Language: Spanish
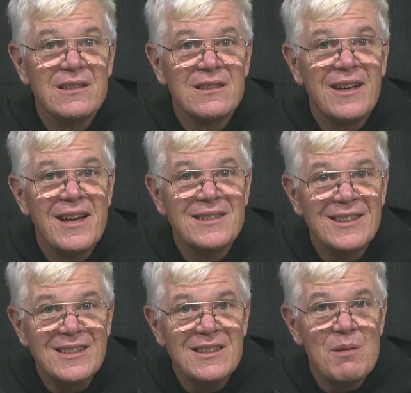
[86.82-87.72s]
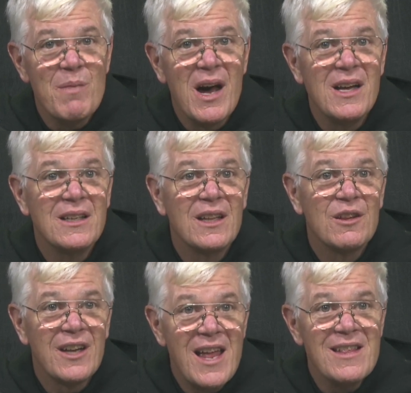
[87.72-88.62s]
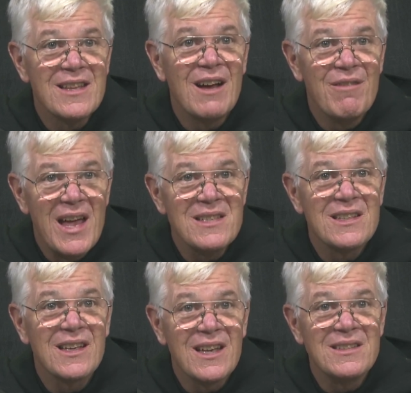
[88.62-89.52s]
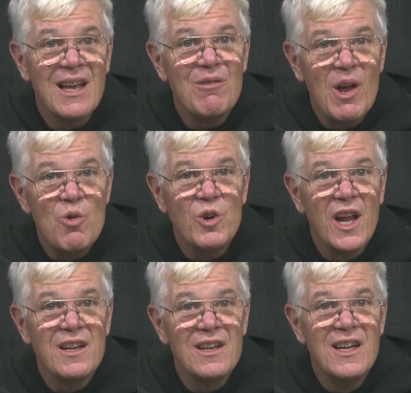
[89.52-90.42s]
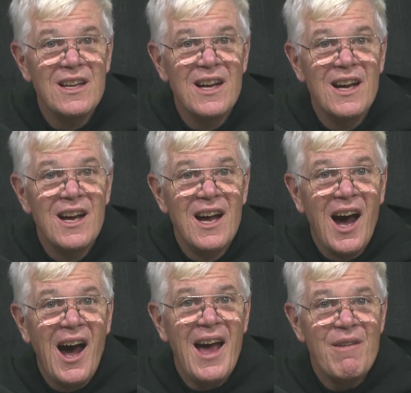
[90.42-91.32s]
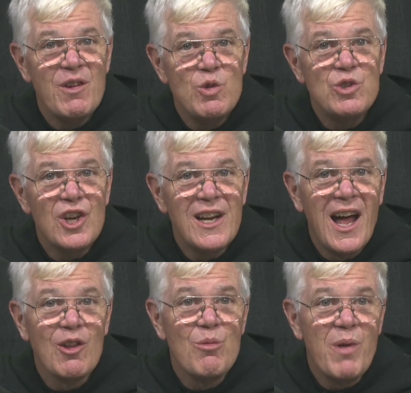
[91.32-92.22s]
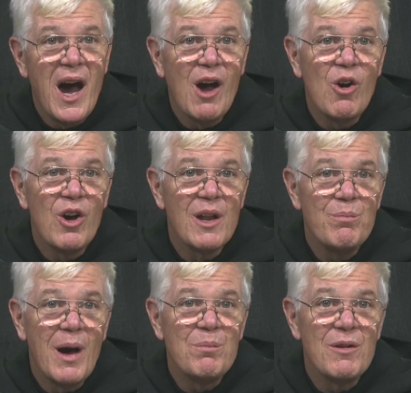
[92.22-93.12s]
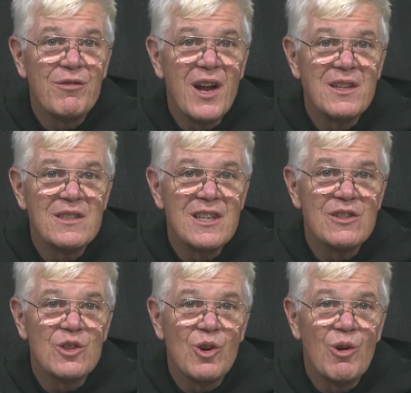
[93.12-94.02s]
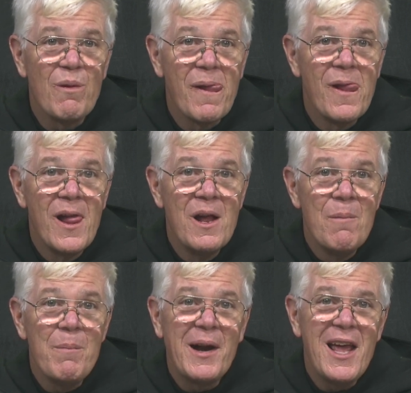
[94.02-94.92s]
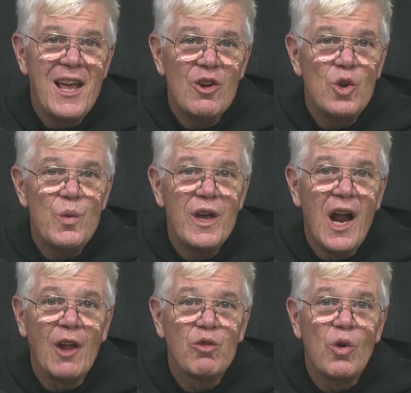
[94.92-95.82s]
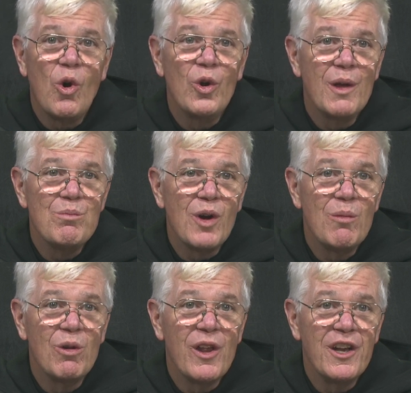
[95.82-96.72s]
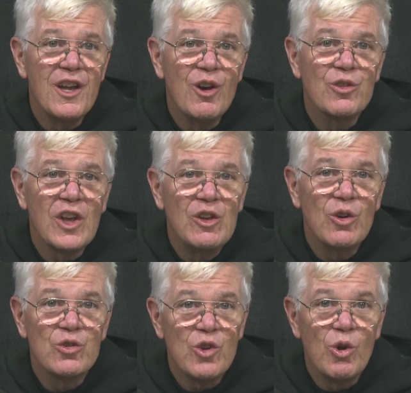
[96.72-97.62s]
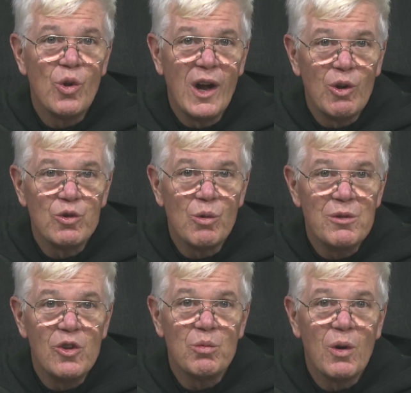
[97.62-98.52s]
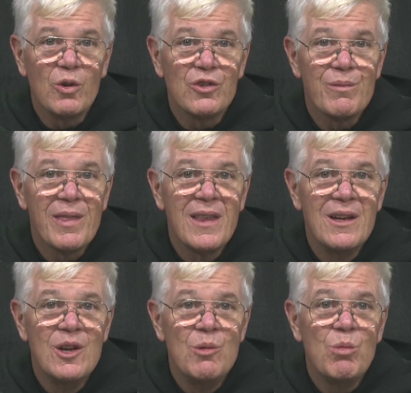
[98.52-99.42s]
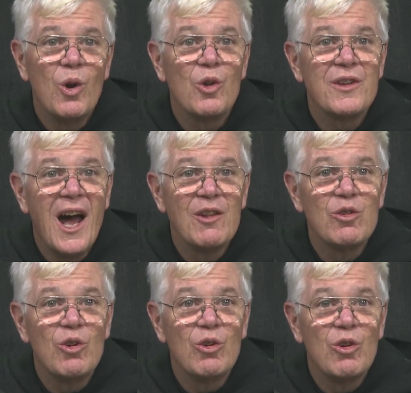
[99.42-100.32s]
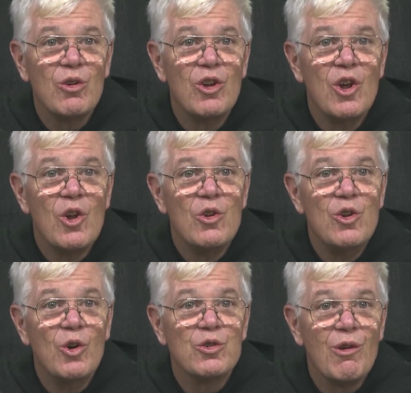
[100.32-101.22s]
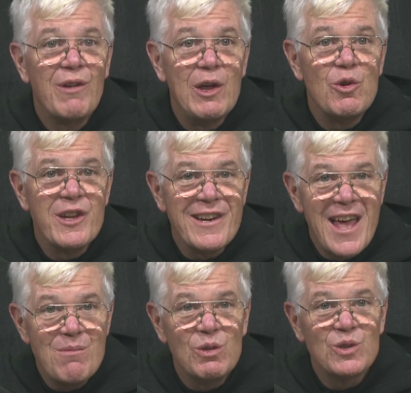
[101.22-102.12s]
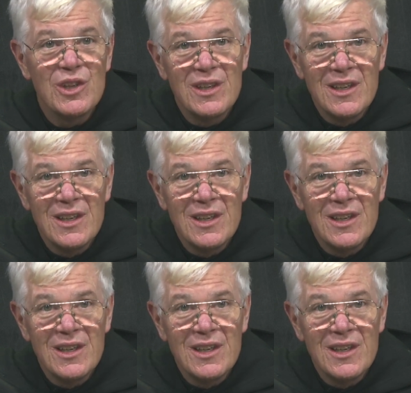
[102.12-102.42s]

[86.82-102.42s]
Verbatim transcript: tresísima, treinta vez que se reúnen, ha evolucionado bajo el Papa Francisco para incluir a todo el pueblo de Dios y no solo a los obispos. Por lo tanto, nos reuniremos